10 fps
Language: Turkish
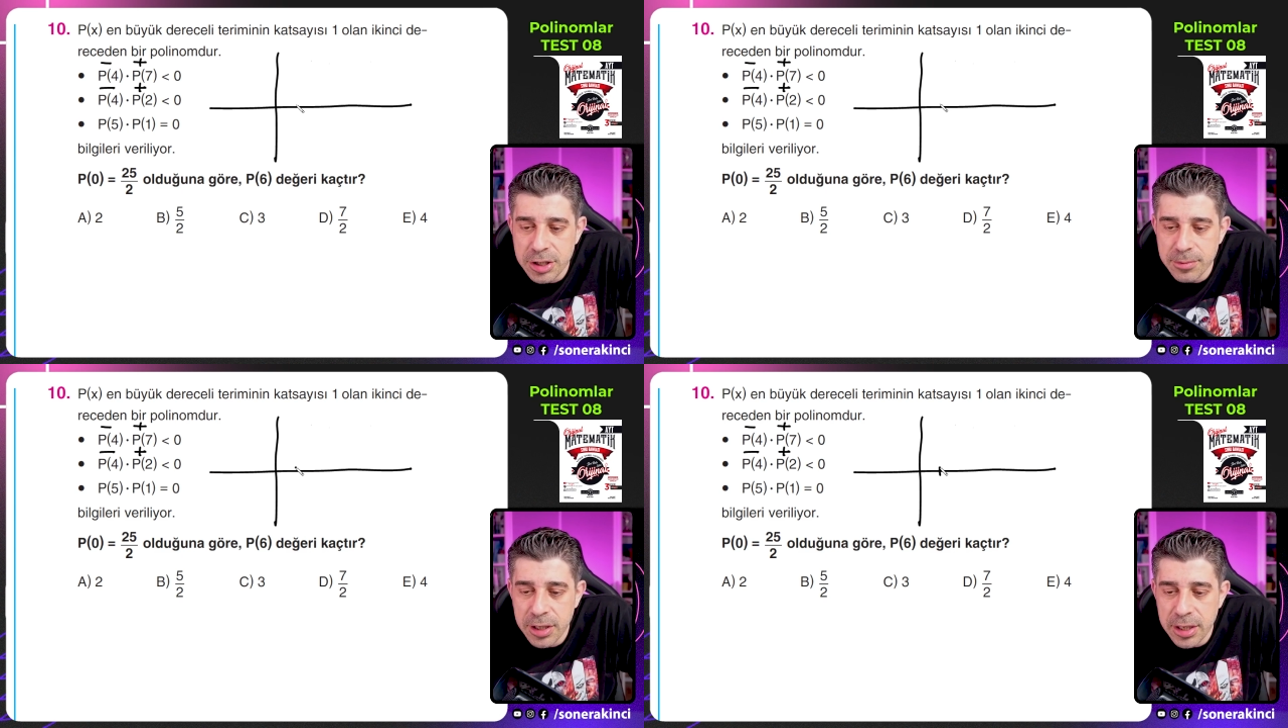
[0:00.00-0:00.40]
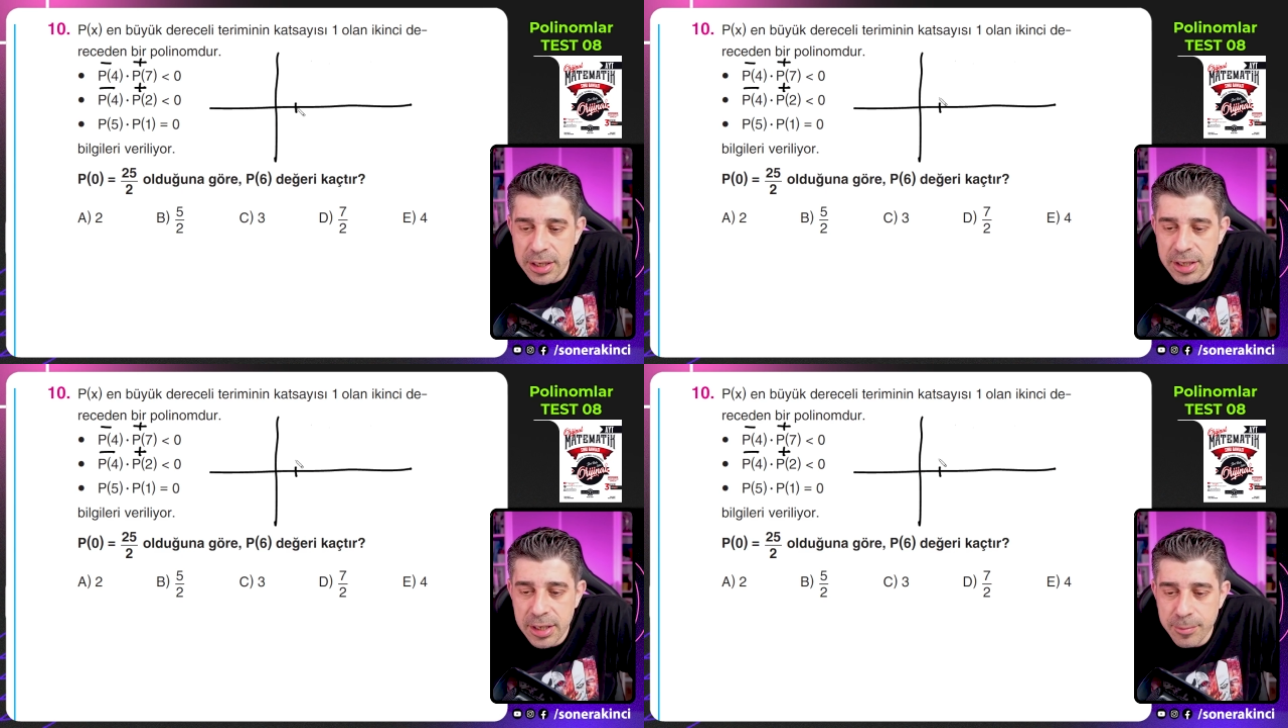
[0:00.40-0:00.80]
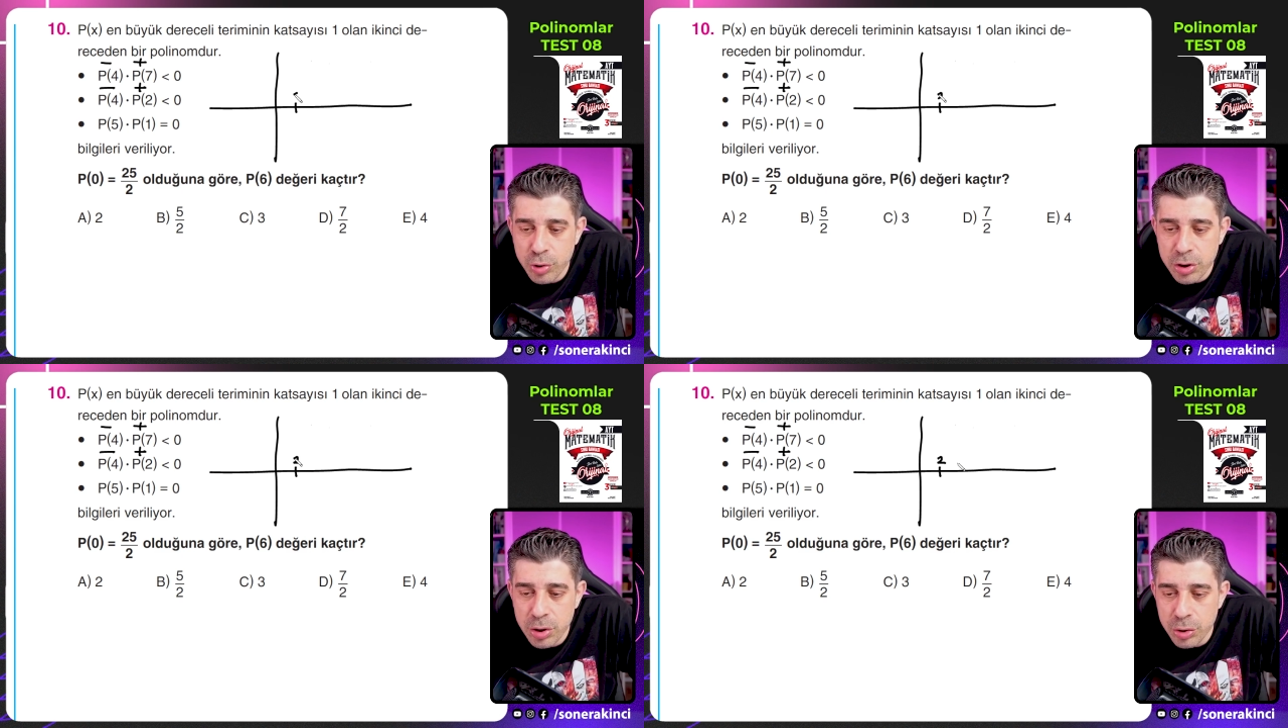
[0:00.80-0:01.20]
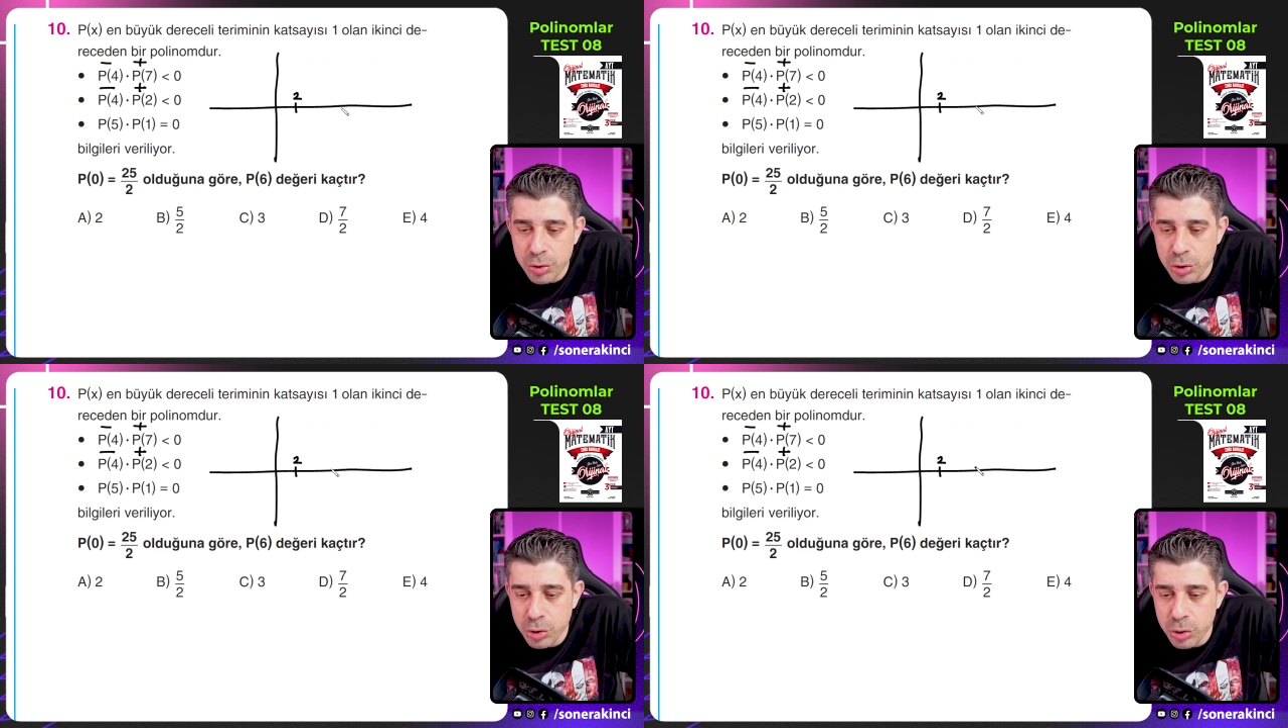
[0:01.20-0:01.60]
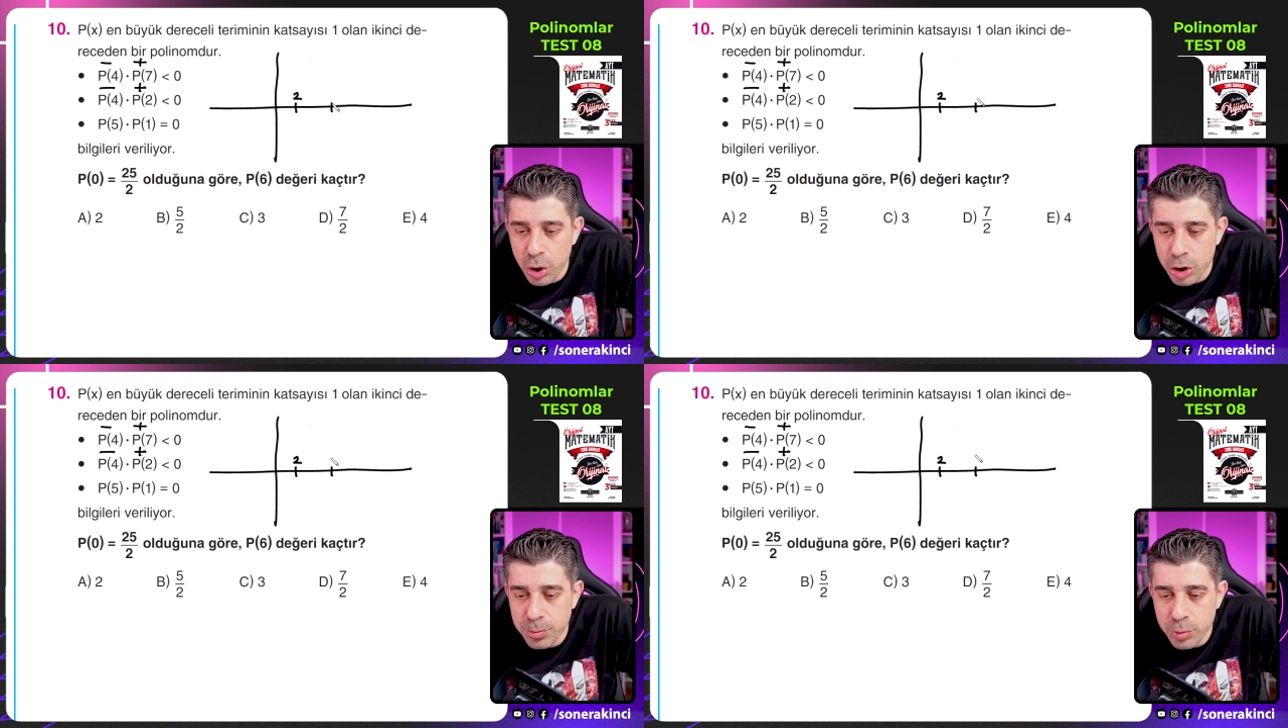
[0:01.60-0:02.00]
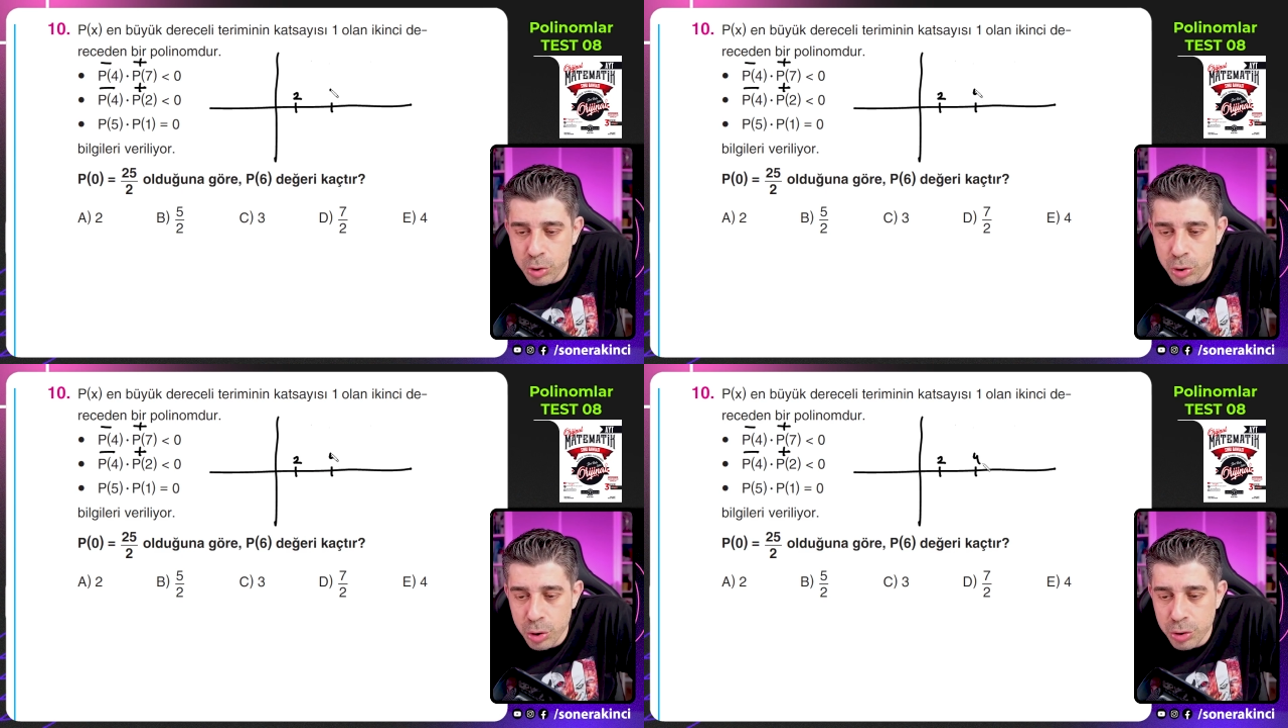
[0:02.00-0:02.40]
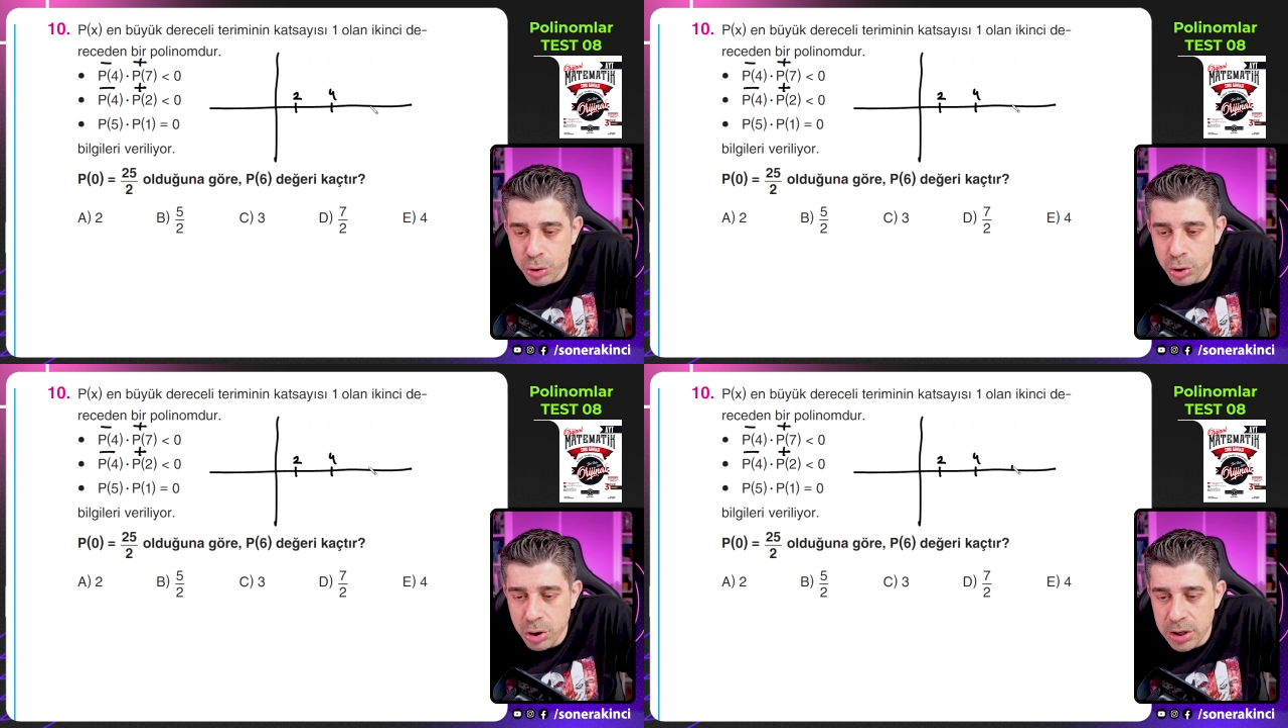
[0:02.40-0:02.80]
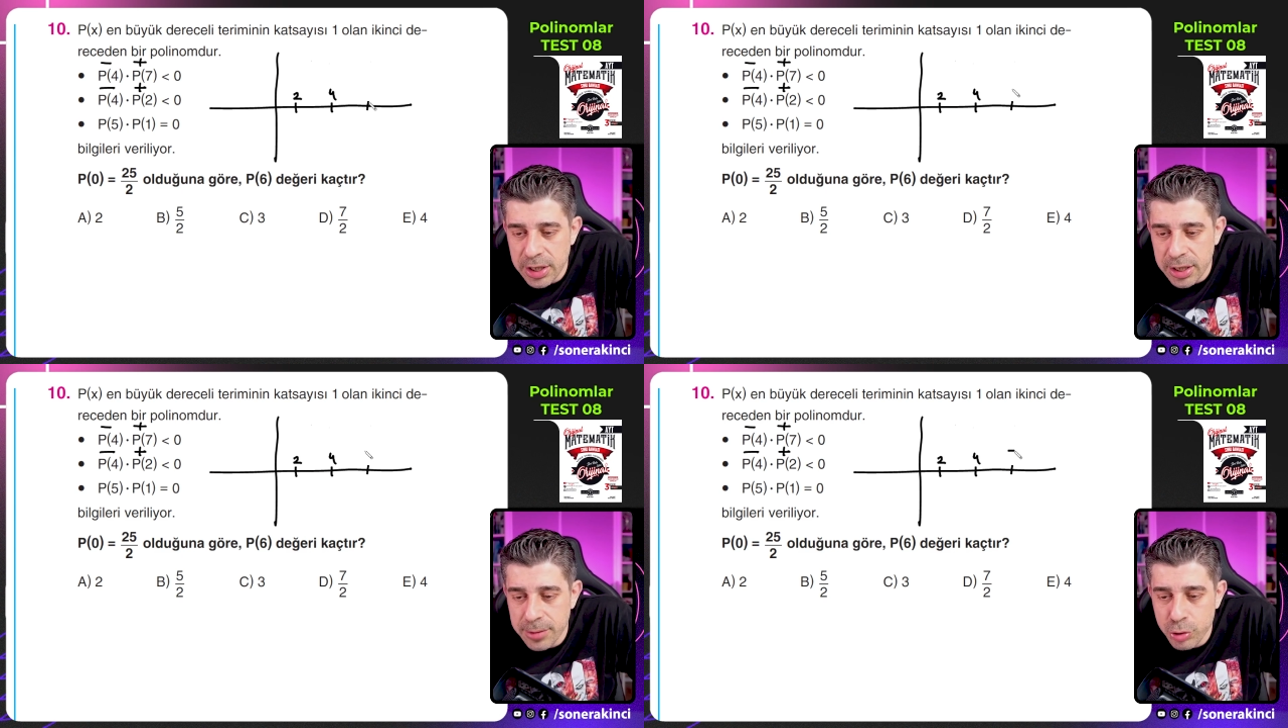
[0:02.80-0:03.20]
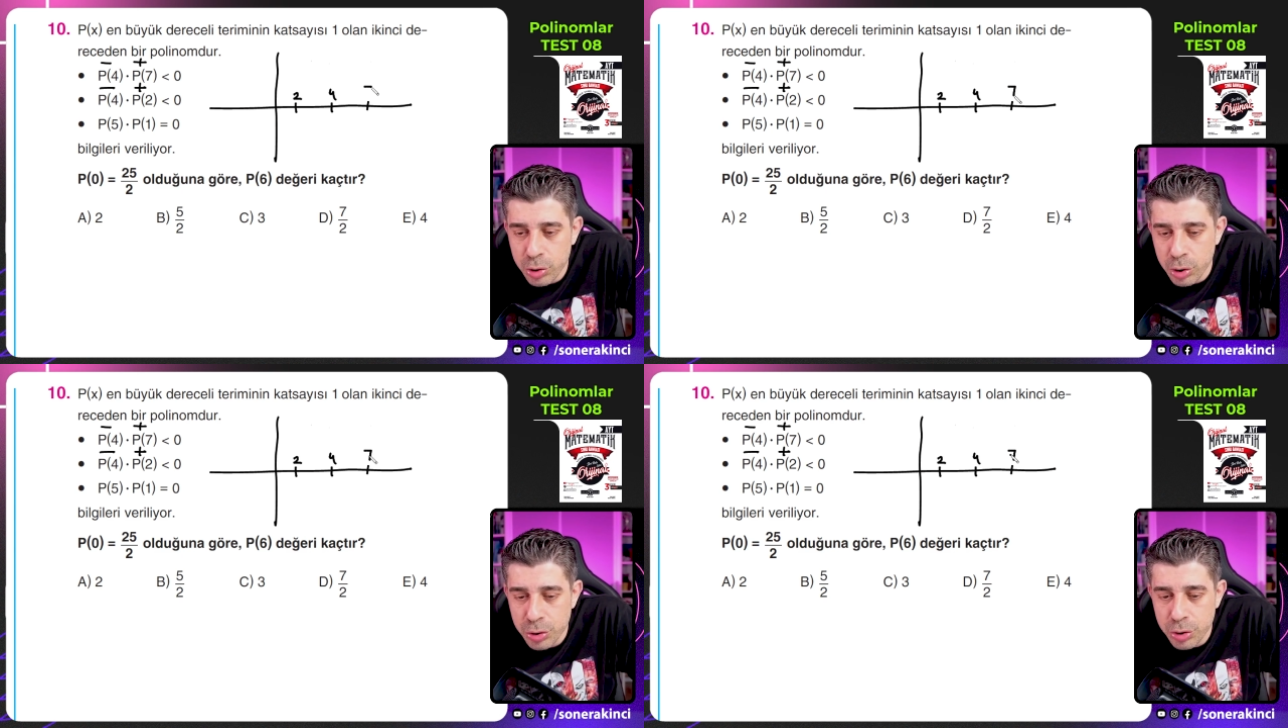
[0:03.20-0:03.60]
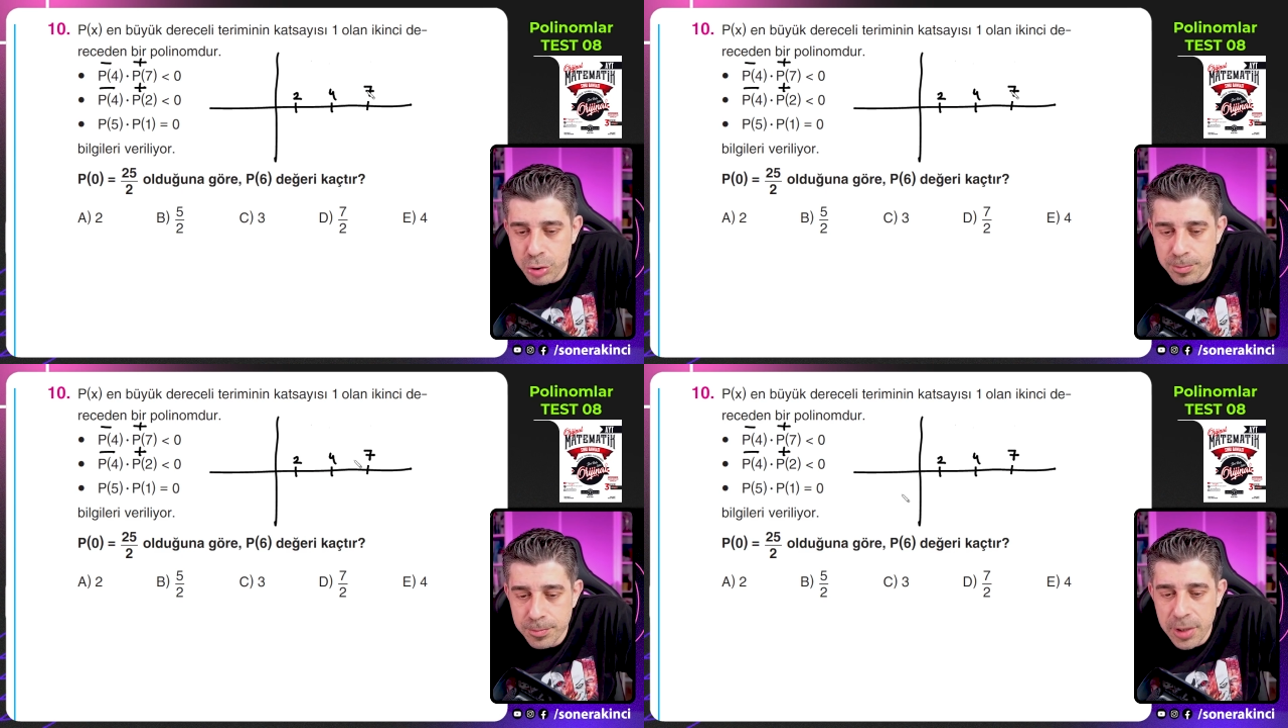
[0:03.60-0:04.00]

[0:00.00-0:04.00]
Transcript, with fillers: Şimdi 2 burada olsun. 4 burada olsun. 7 burada olsun.